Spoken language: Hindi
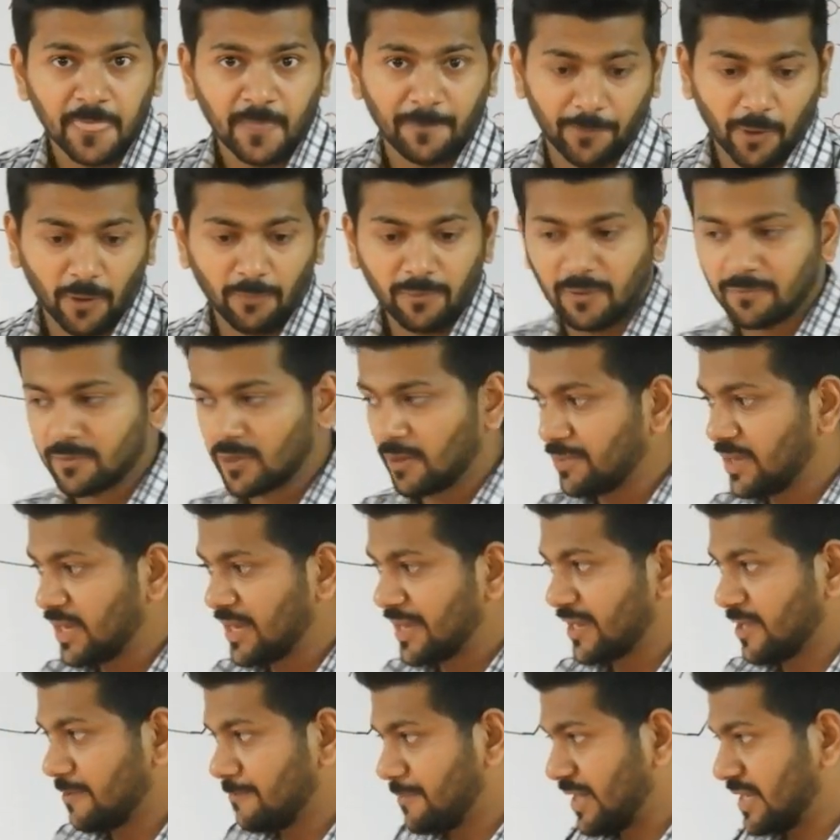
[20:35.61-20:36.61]
प्रॉब्लम तब यह
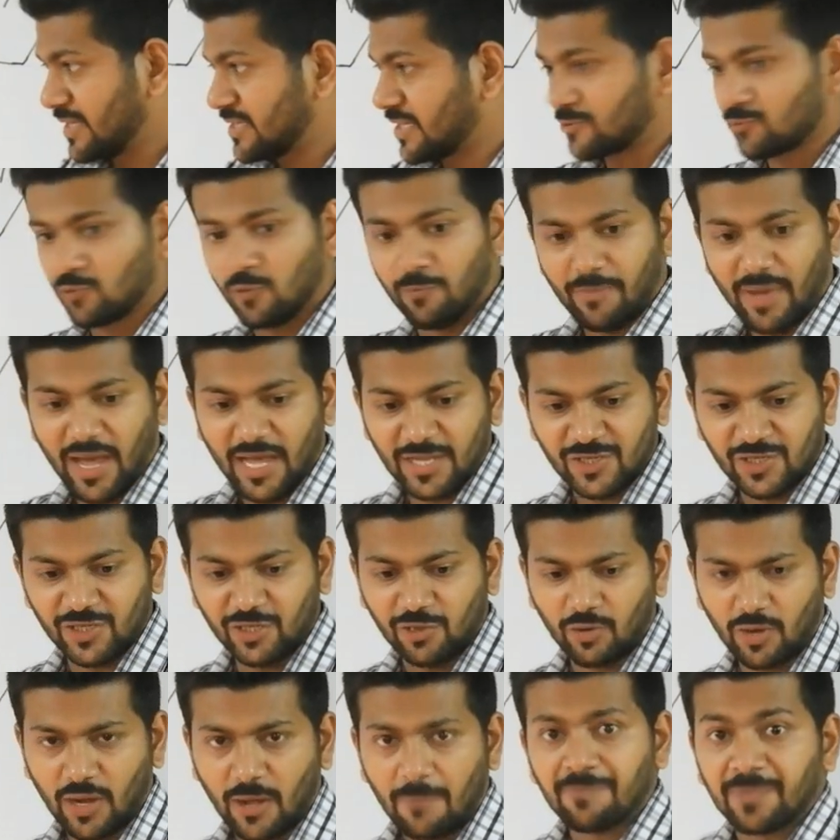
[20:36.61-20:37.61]
है कि मेरे साथ वो मैच नहीं
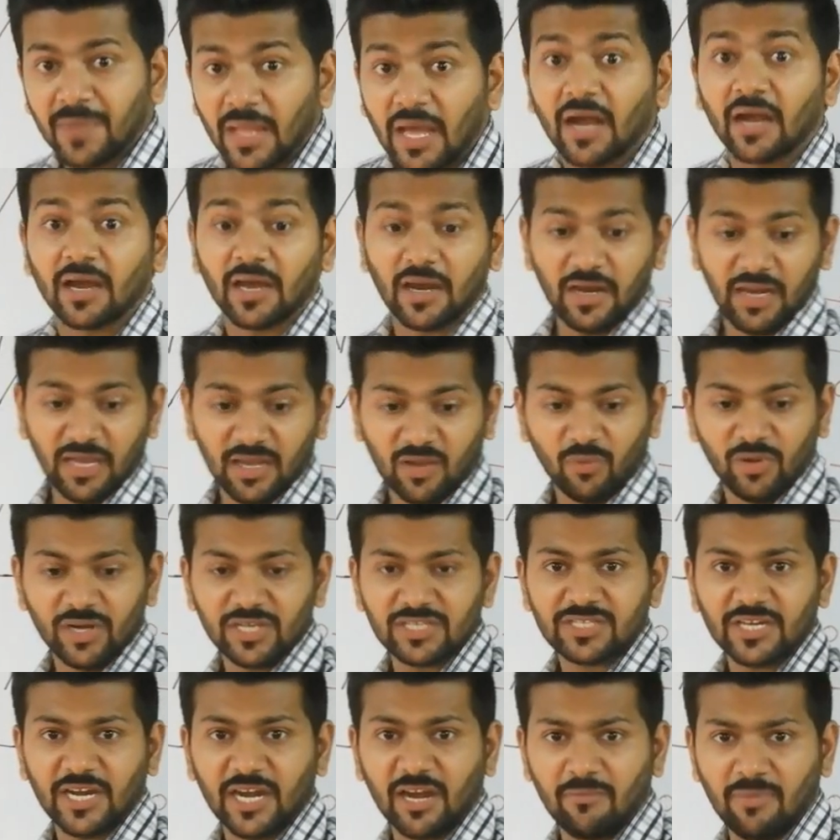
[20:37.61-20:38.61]
होगा अगर लिक्विड
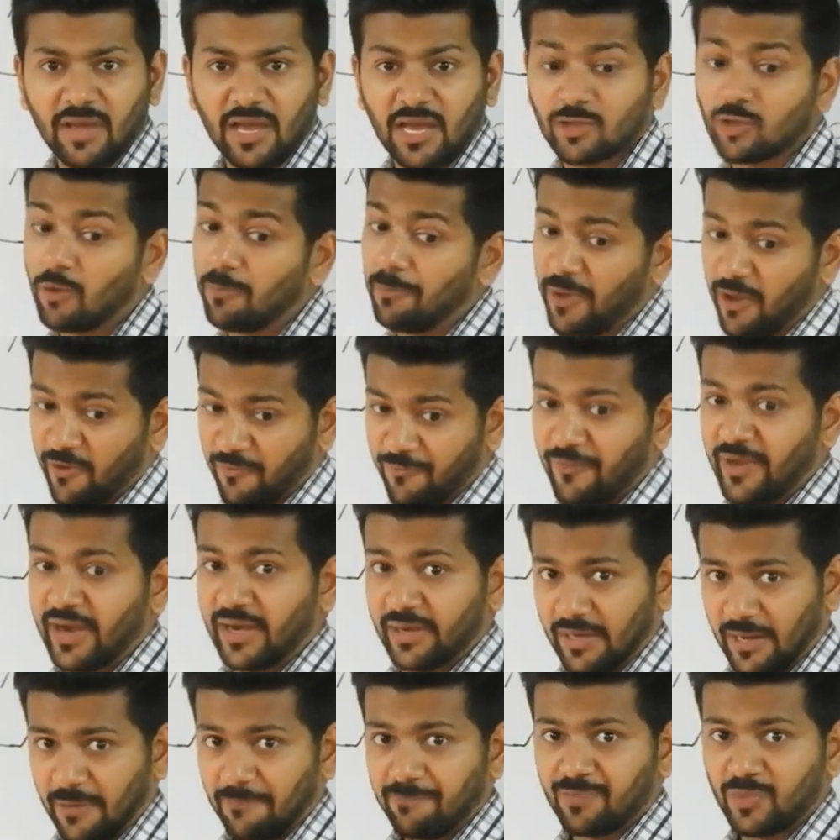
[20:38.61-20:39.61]
स्टेट में है तो
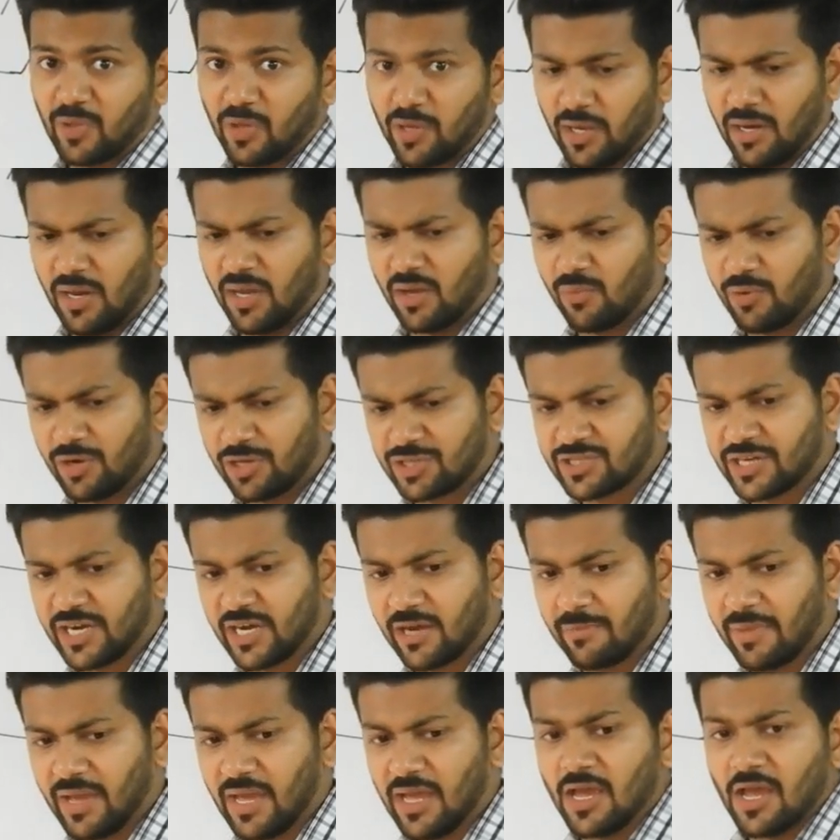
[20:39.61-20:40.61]
परफेक्ट है क्योंकि लिक्विड स्टेट
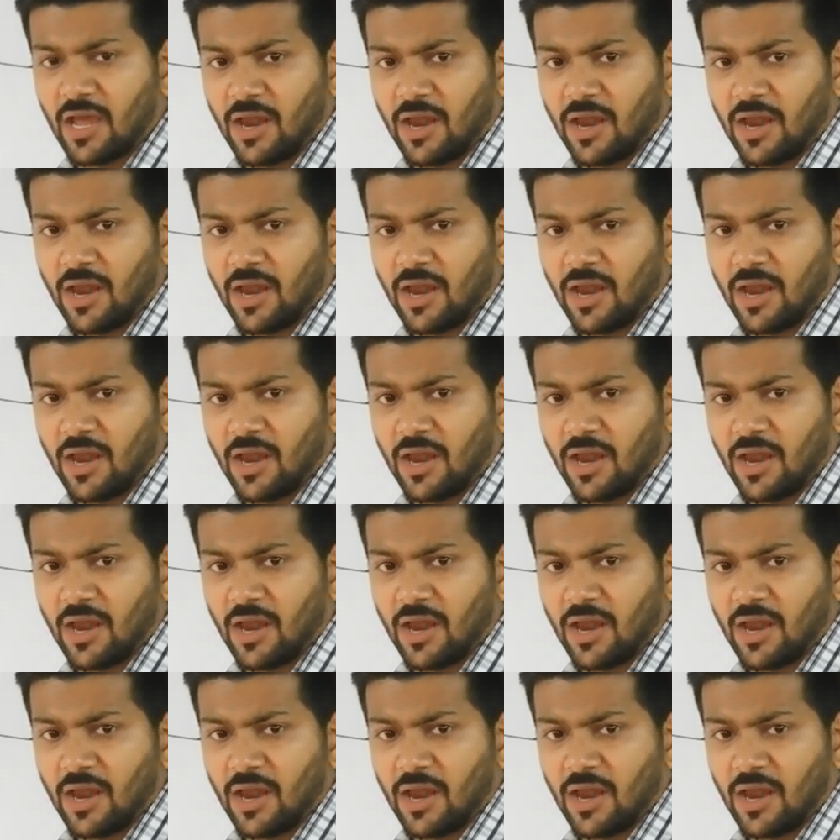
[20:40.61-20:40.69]
में